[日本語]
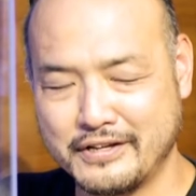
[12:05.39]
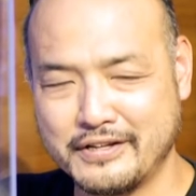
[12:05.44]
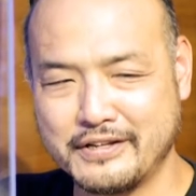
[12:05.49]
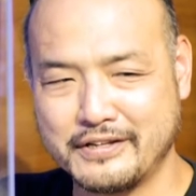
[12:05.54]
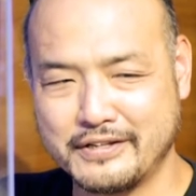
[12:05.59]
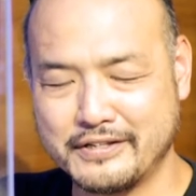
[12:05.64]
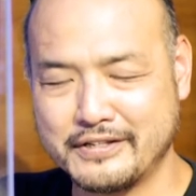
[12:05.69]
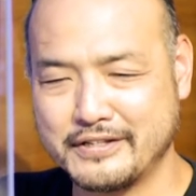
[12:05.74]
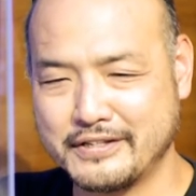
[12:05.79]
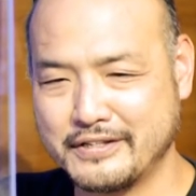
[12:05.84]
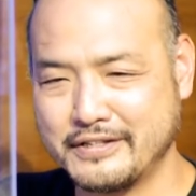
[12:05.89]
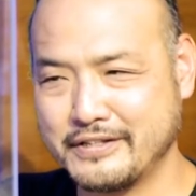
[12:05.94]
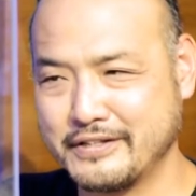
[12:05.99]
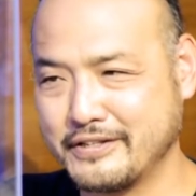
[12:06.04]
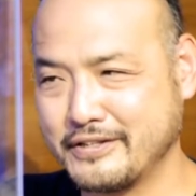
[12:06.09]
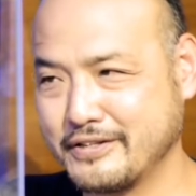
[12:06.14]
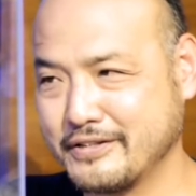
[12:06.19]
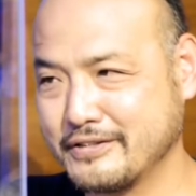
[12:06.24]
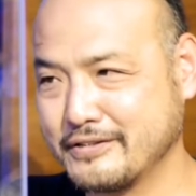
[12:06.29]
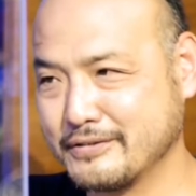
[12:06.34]
いいおもちゃ
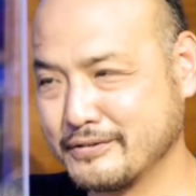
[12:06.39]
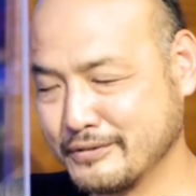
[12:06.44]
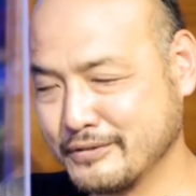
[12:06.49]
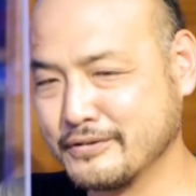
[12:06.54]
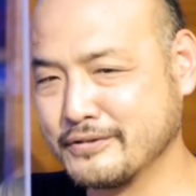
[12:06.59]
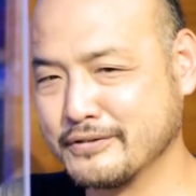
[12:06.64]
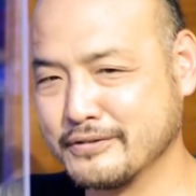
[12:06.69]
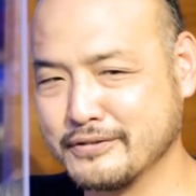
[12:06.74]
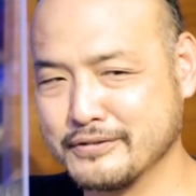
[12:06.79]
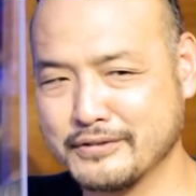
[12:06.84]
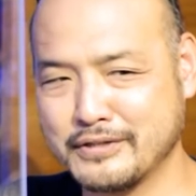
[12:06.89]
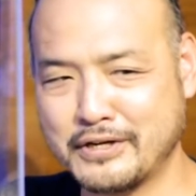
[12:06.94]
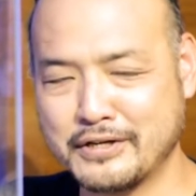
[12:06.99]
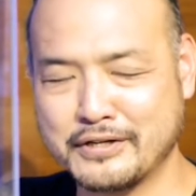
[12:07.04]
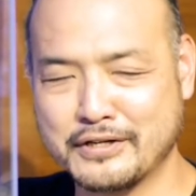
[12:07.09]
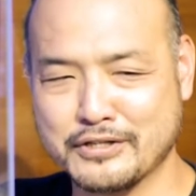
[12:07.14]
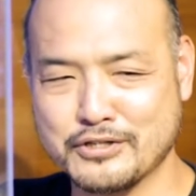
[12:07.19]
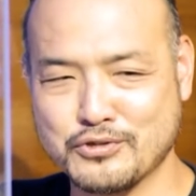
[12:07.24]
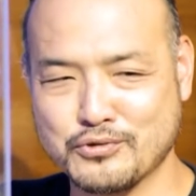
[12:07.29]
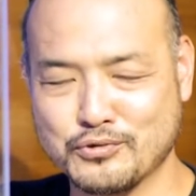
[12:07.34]
だったんですね、うん、なん
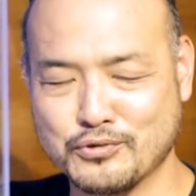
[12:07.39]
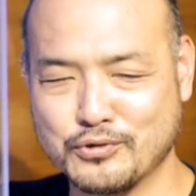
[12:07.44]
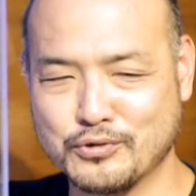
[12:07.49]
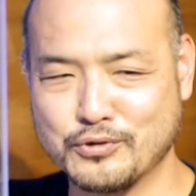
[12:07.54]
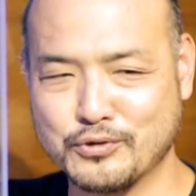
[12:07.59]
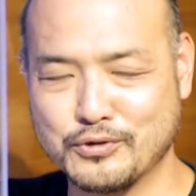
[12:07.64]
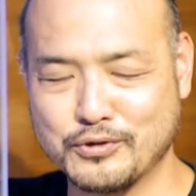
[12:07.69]
かその、